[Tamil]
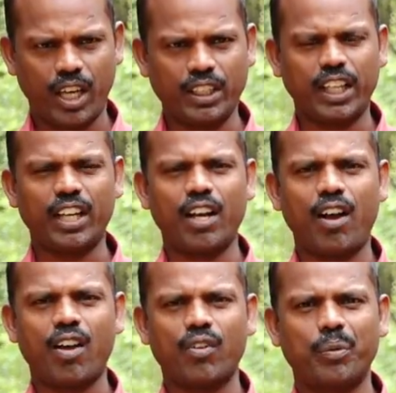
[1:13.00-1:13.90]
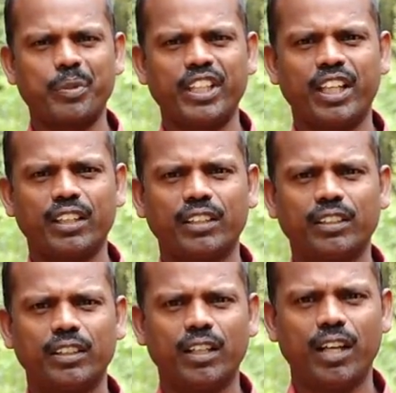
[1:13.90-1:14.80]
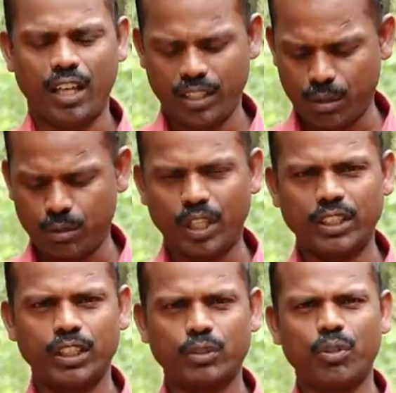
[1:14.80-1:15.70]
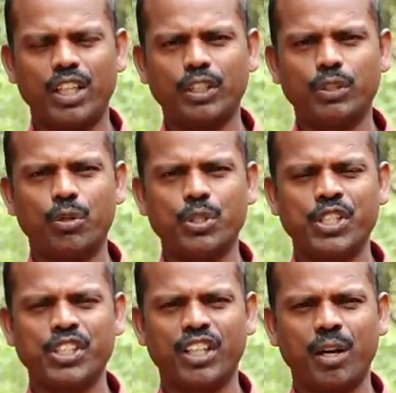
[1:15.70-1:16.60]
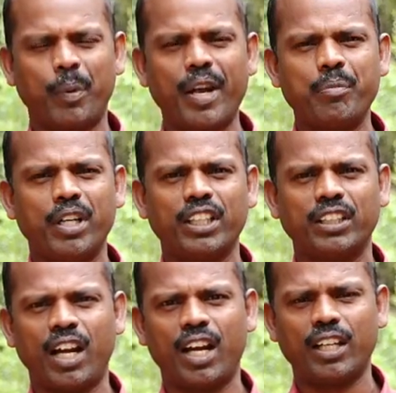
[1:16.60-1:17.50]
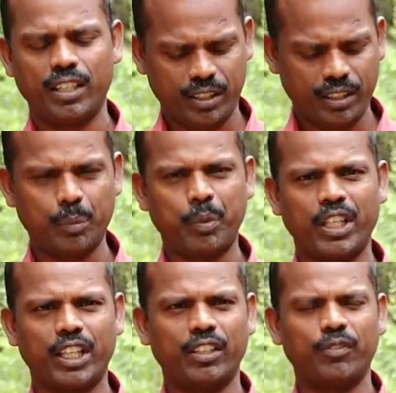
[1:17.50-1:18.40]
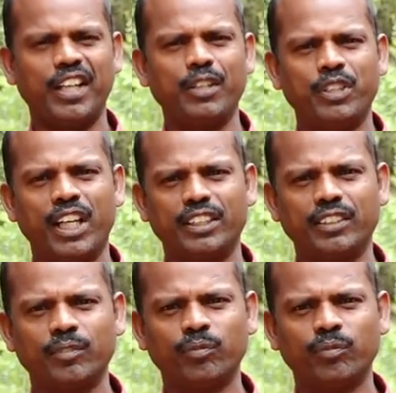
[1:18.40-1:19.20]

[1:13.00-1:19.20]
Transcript: அதுக்கு என்ன காரணம் அப்படின்னா ஐயா அந்த சொன்ன அந்த யோக சிகிச்சை நான் பயன்படுத்துறதுனால ஏற்பட்ட விளைவு தான் இது